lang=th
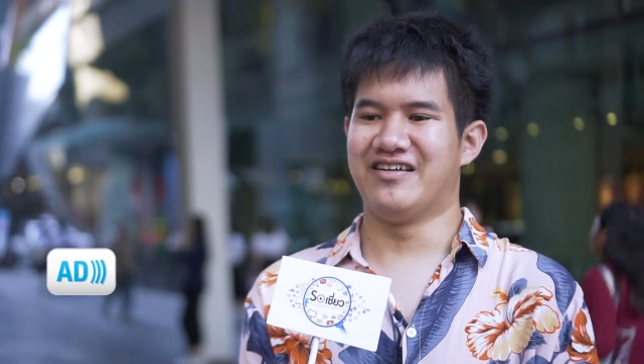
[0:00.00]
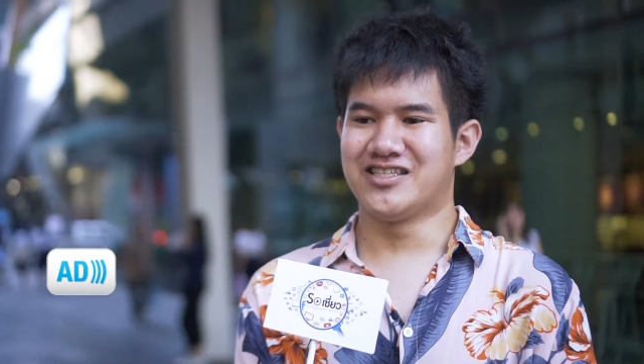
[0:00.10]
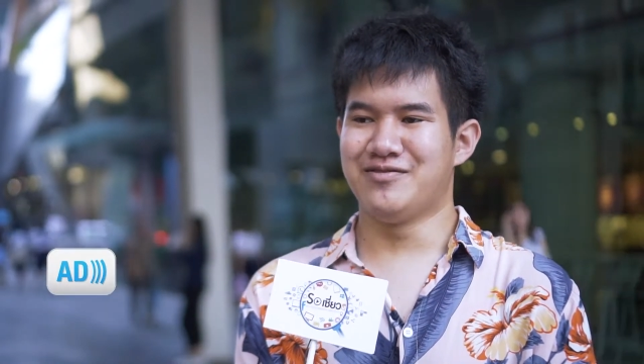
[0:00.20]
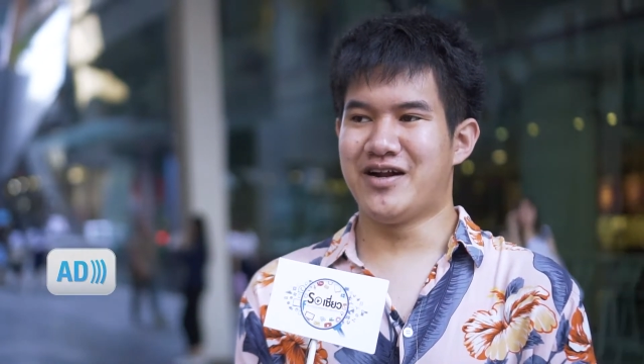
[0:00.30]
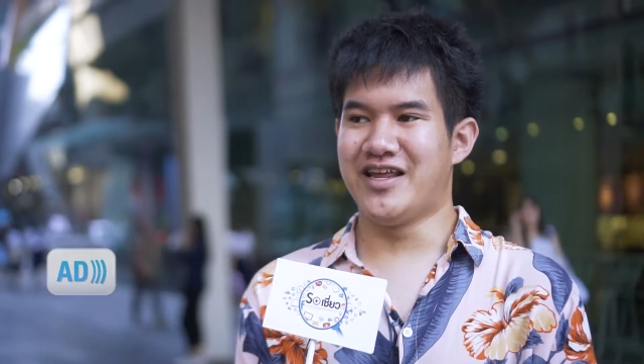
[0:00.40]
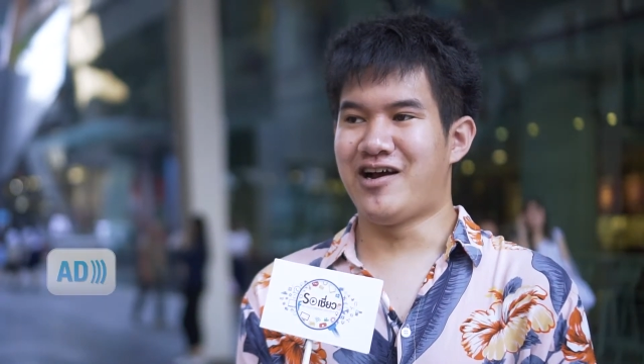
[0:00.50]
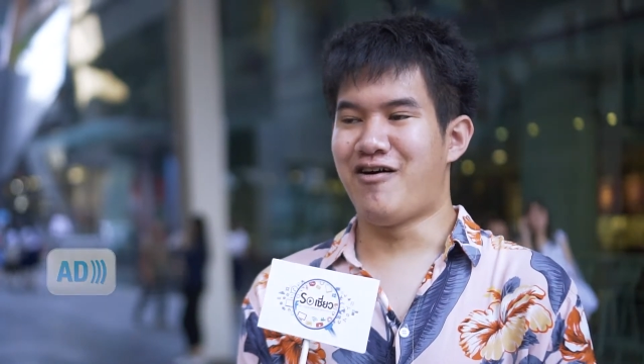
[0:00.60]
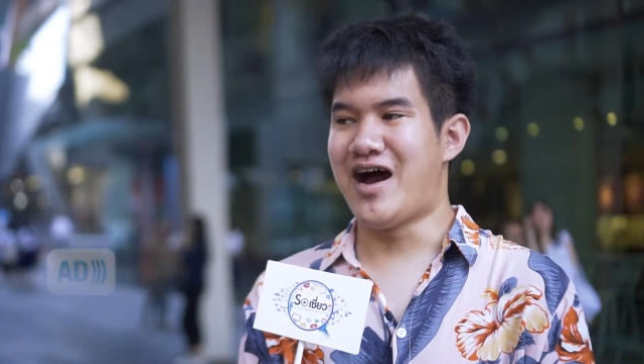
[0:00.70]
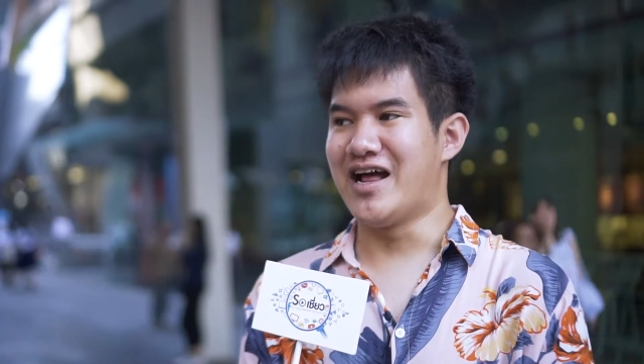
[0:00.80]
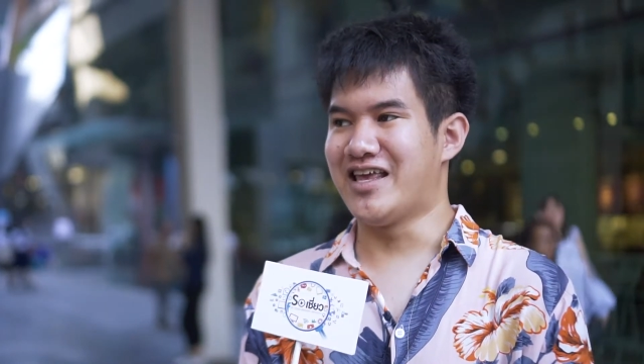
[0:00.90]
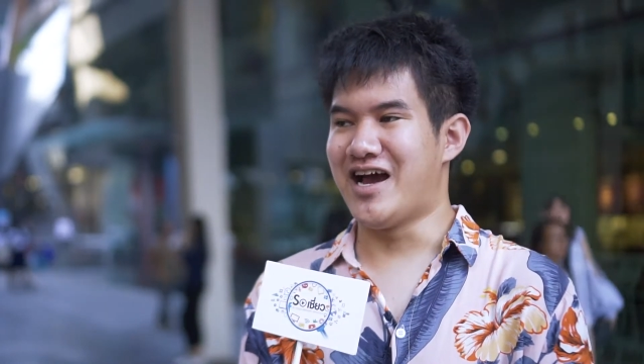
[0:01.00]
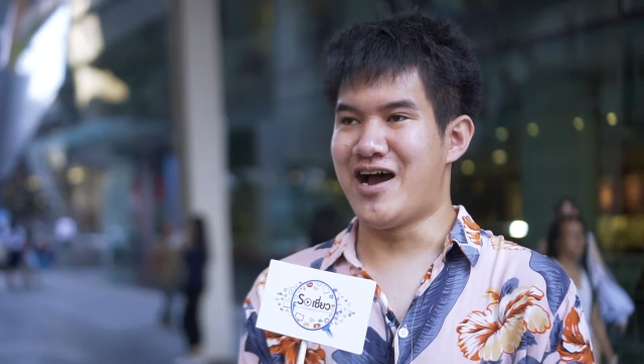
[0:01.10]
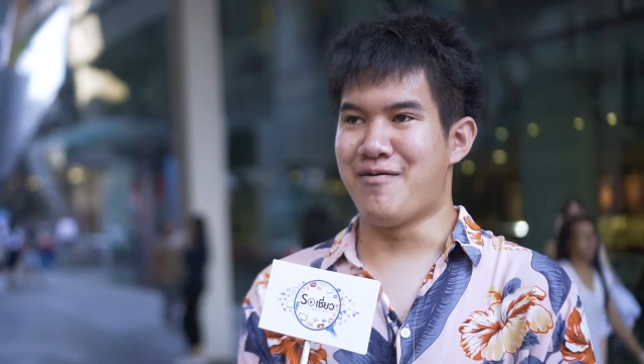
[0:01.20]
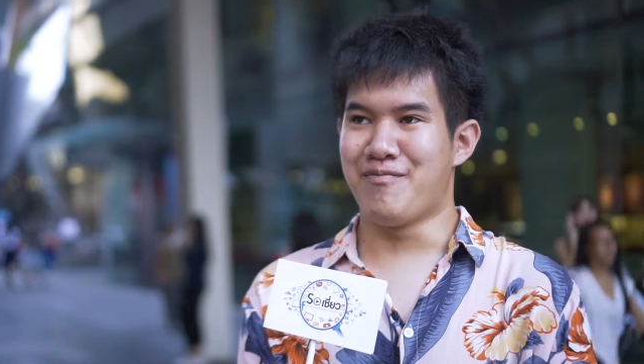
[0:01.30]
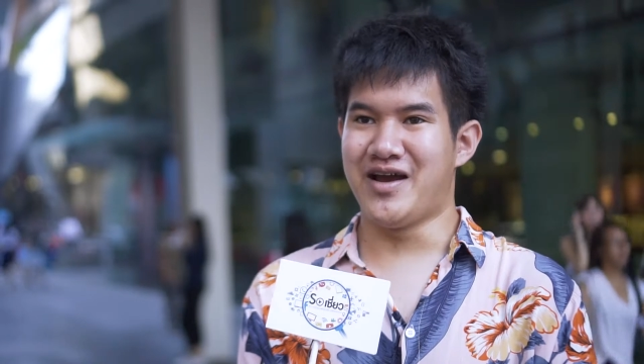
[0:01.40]
ซึ่งบางทีเขาอาจจะ
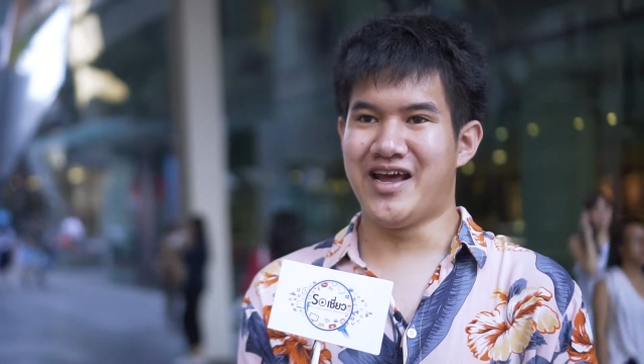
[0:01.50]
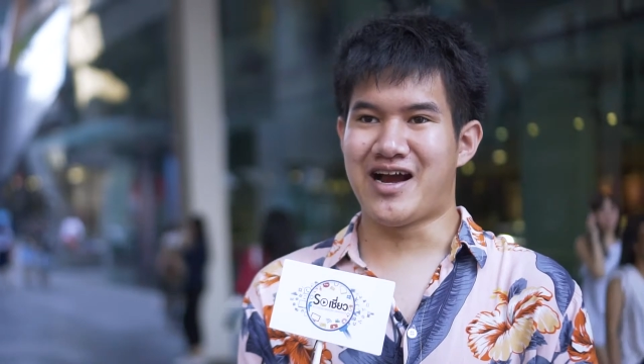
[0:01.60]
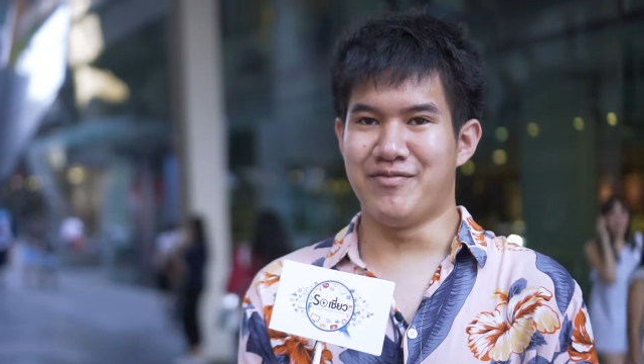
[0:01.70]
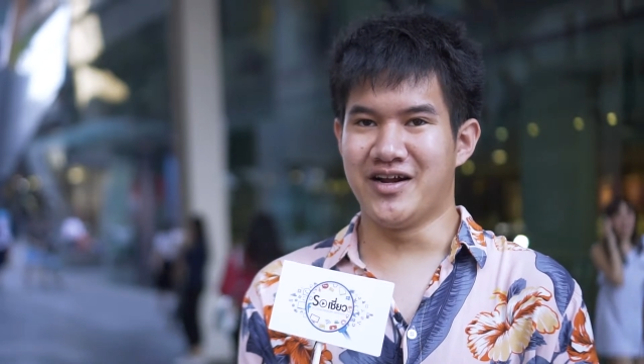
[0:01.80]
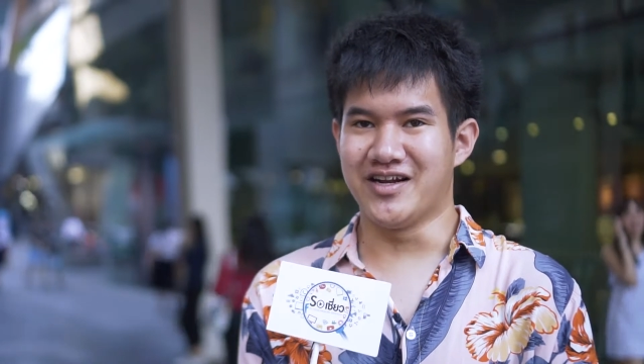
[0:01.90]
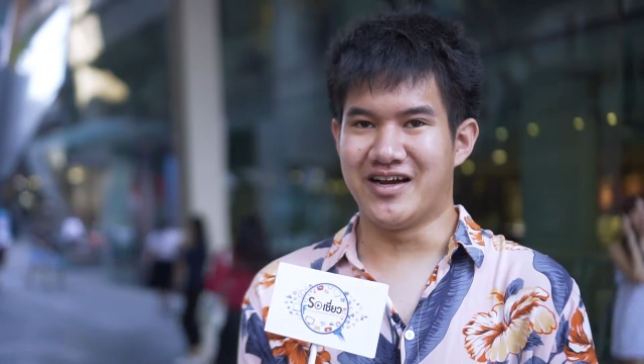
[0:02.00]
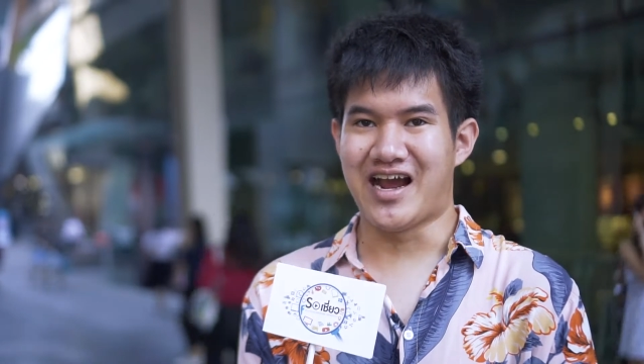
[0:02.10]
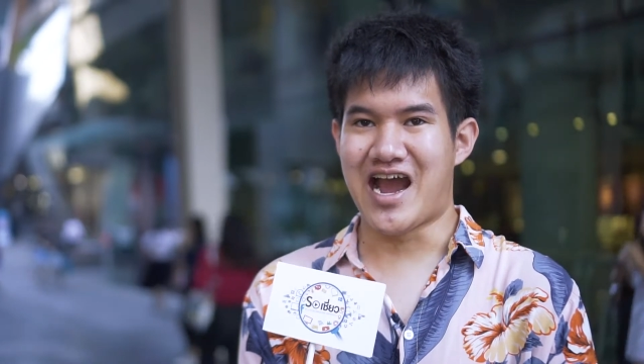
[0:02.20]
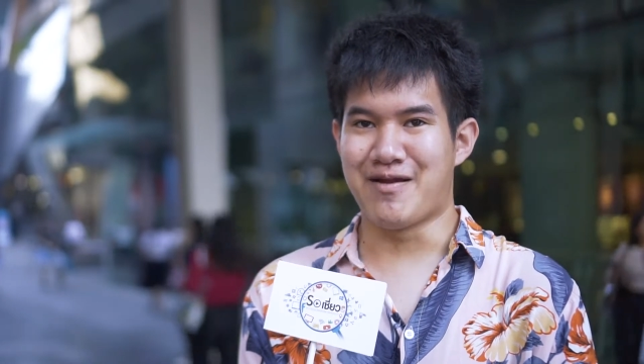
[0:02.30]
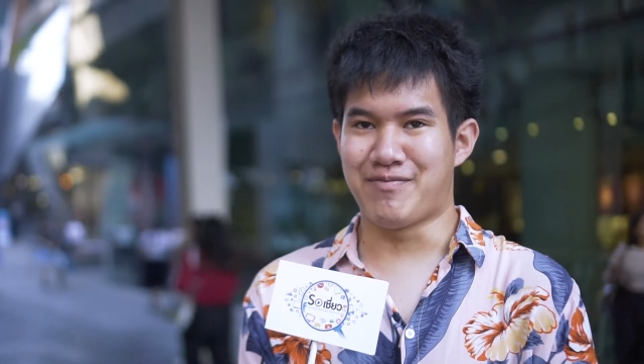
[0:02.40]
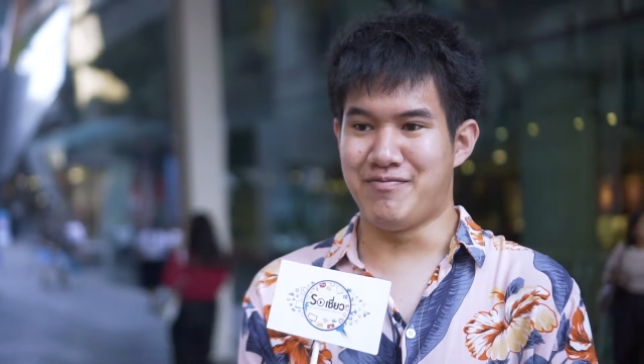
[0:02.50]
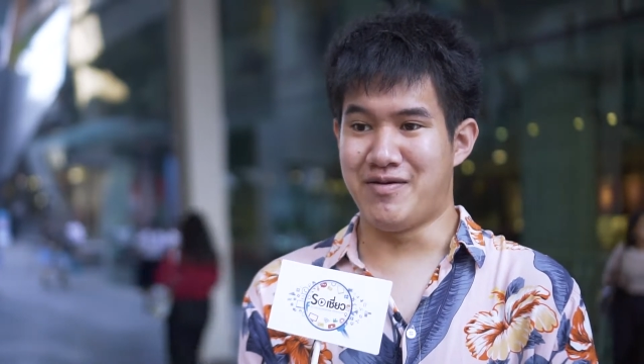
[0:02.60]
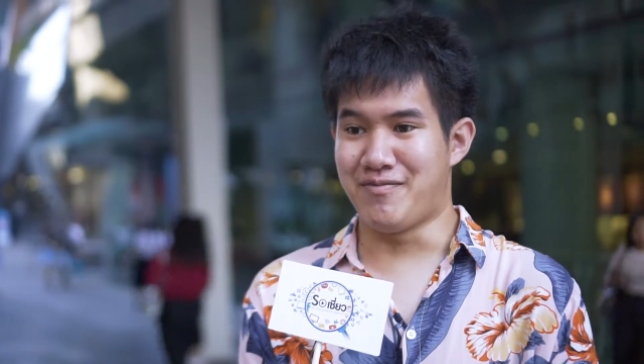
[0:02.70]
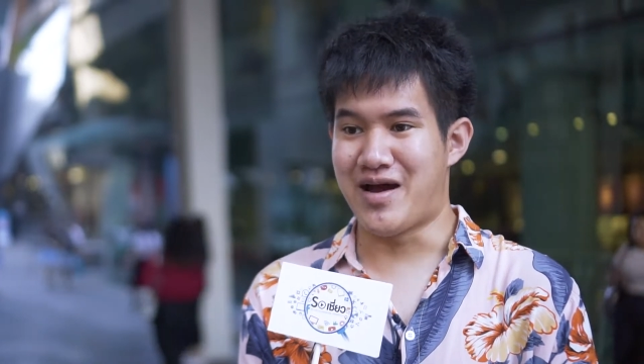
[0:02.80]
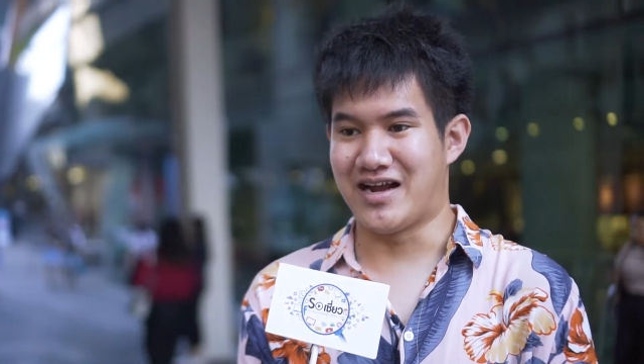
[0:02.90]
ไม่ได้คำนึงถึงการไปหมิ่
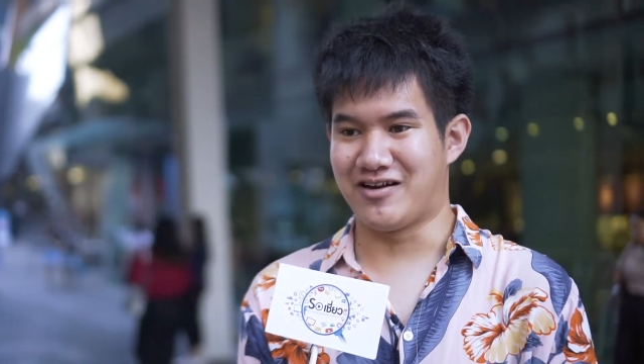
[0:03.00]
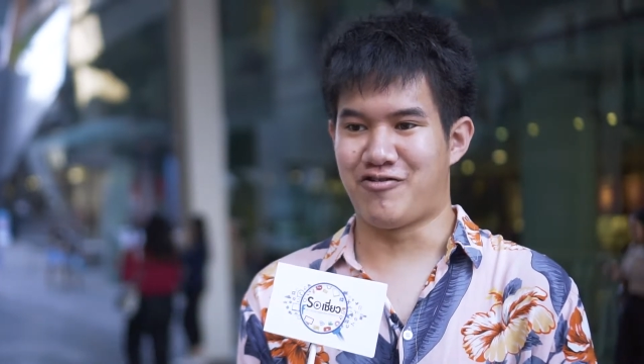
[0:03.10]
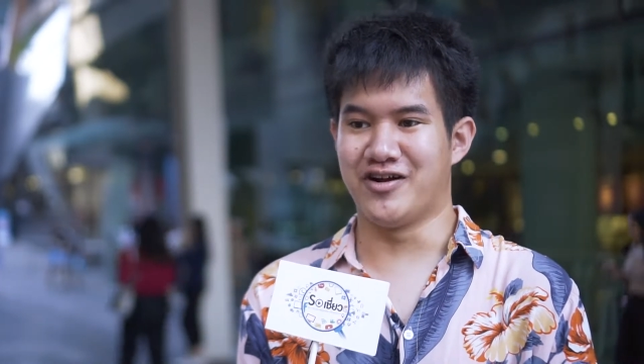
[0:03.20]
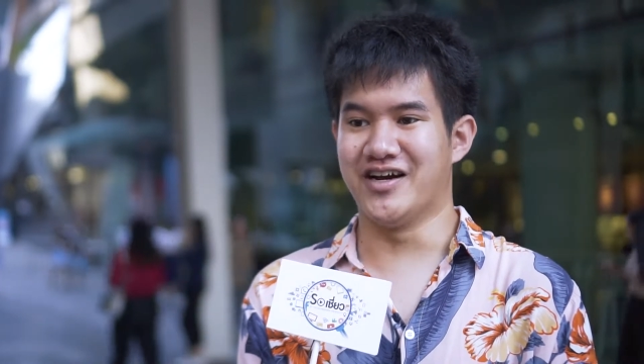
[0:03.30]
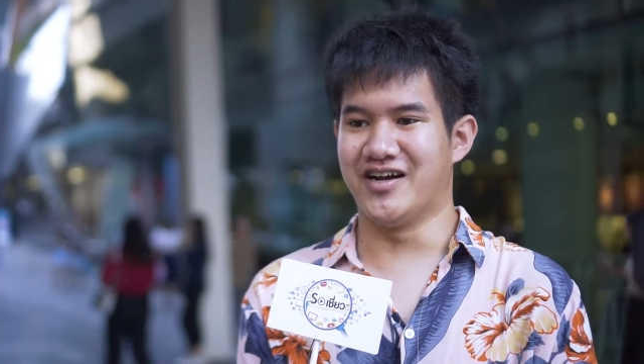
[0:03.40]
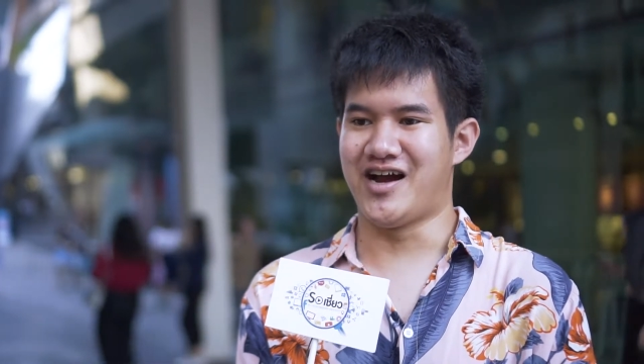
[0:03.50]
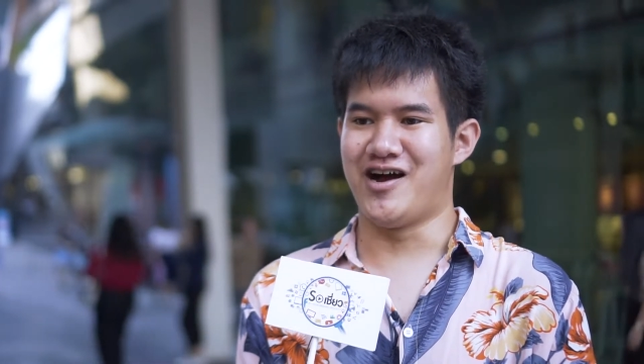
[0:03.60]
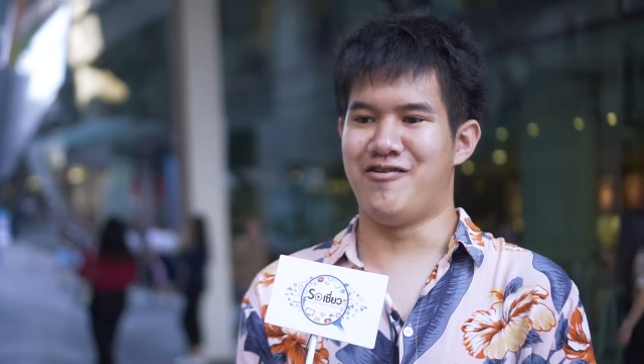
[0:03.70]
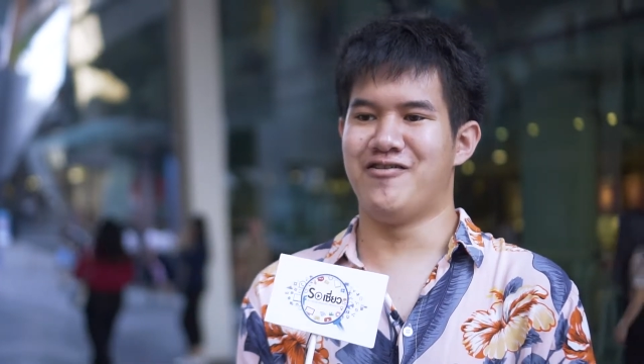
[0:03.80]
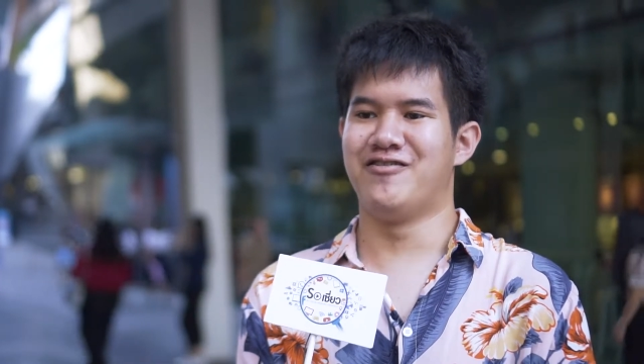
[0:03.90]
นประมาทคนอื่นเขา